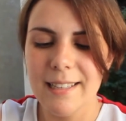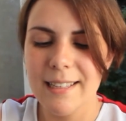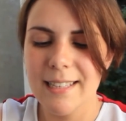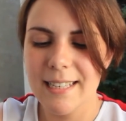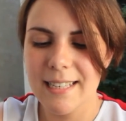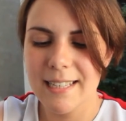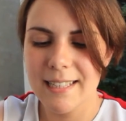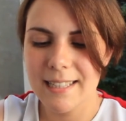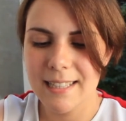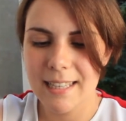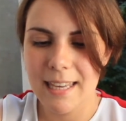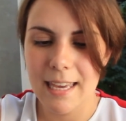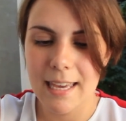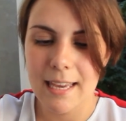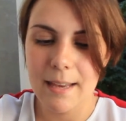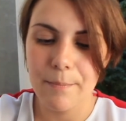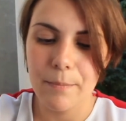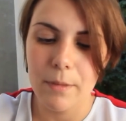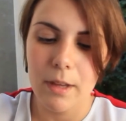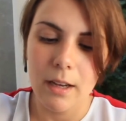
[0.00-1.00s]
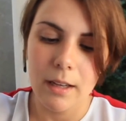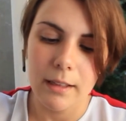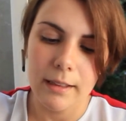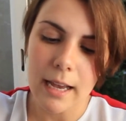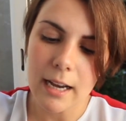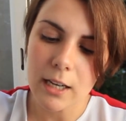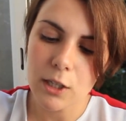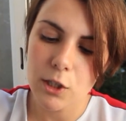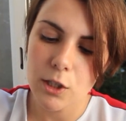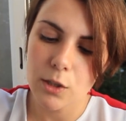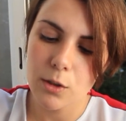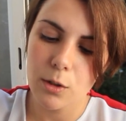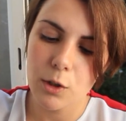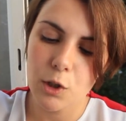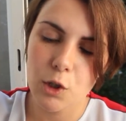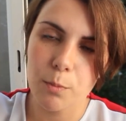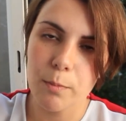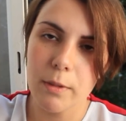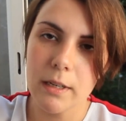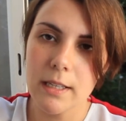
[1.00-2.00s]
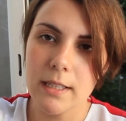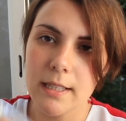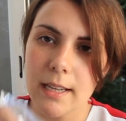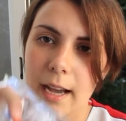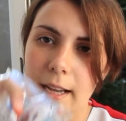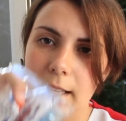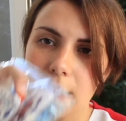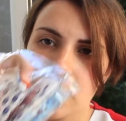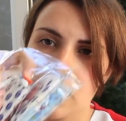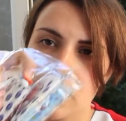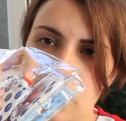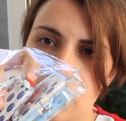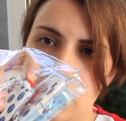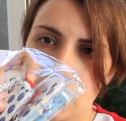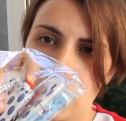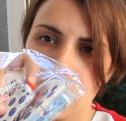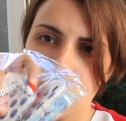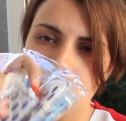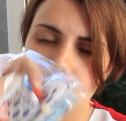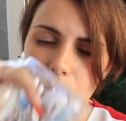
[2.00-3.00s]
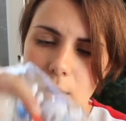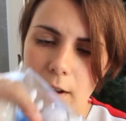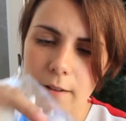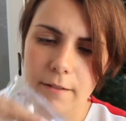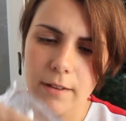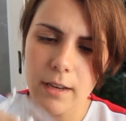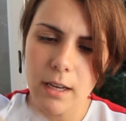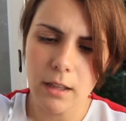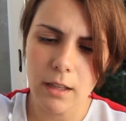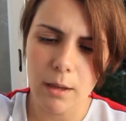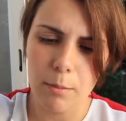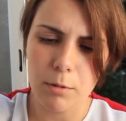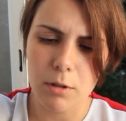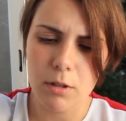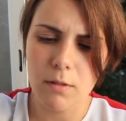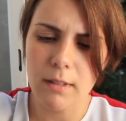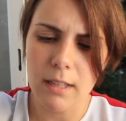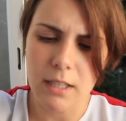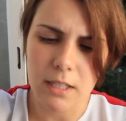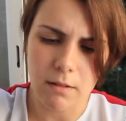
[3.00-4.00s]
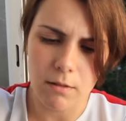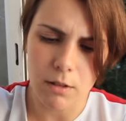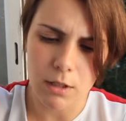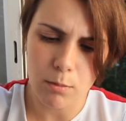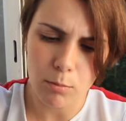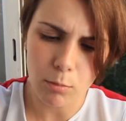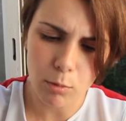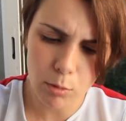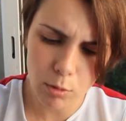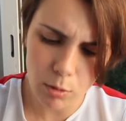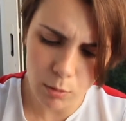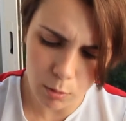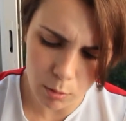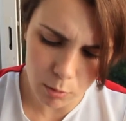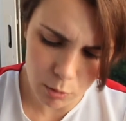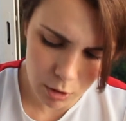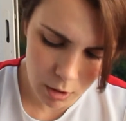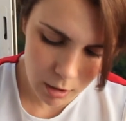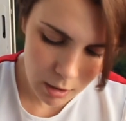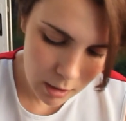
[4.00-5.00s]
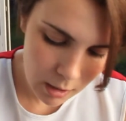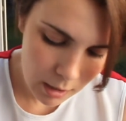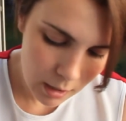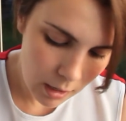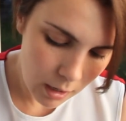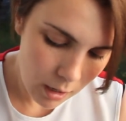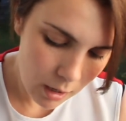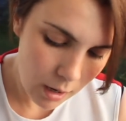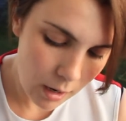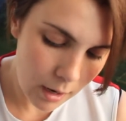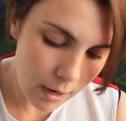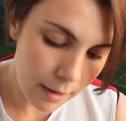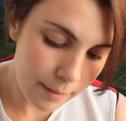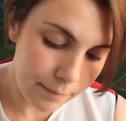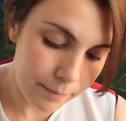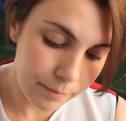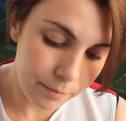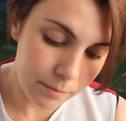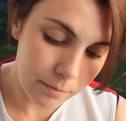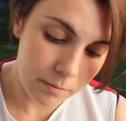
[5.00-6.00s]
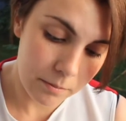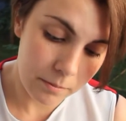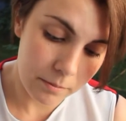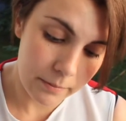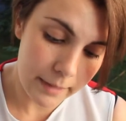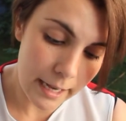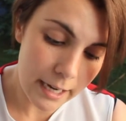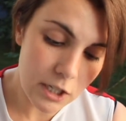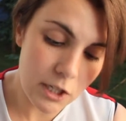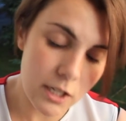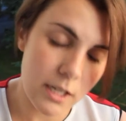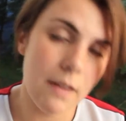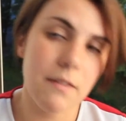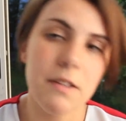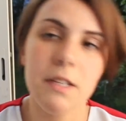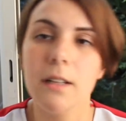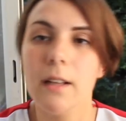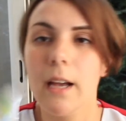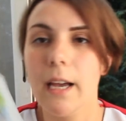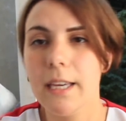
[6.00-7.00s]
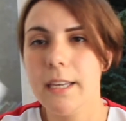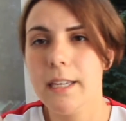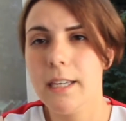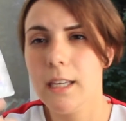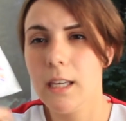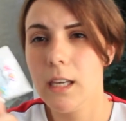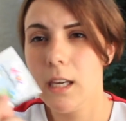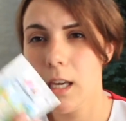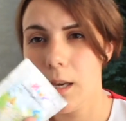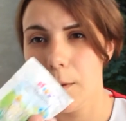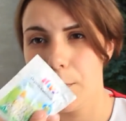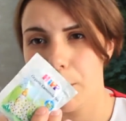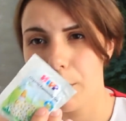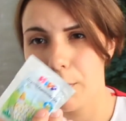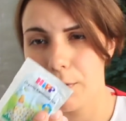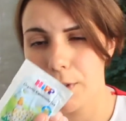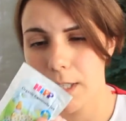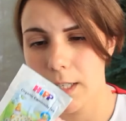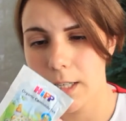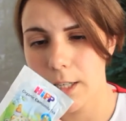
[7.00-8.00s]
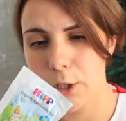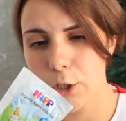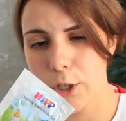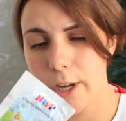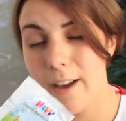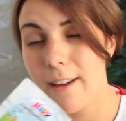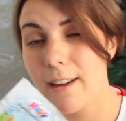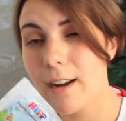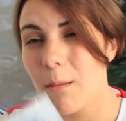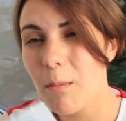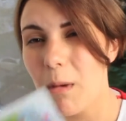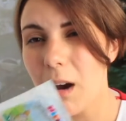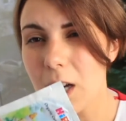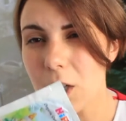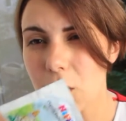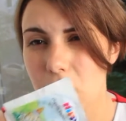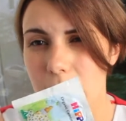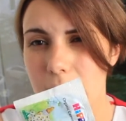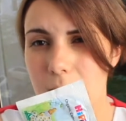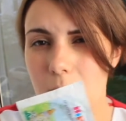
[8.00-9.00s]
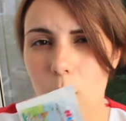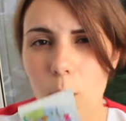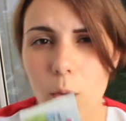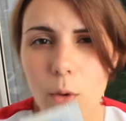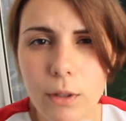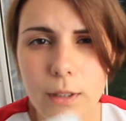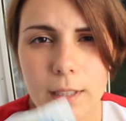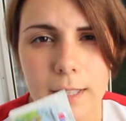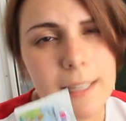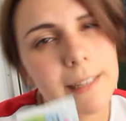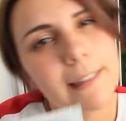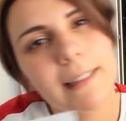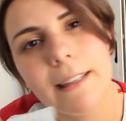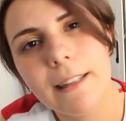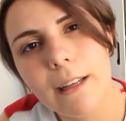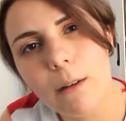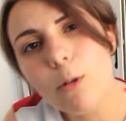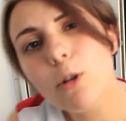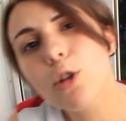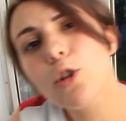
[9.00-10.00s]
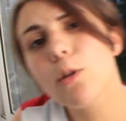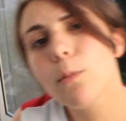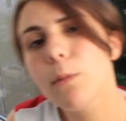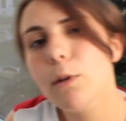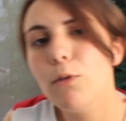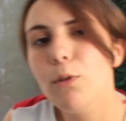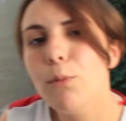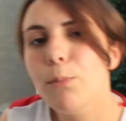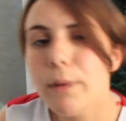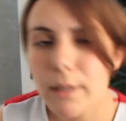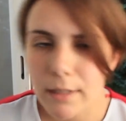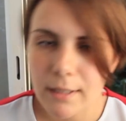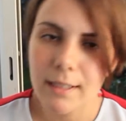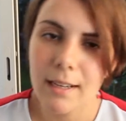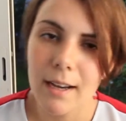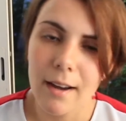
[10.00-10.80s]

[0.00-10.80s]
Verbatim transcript: детский. Также идет шприц от э, Нурофена, я просто вытаскивать не буду его уже. А, также я взяла хиповский чай ромашкой, он не для того, чтобы его пить,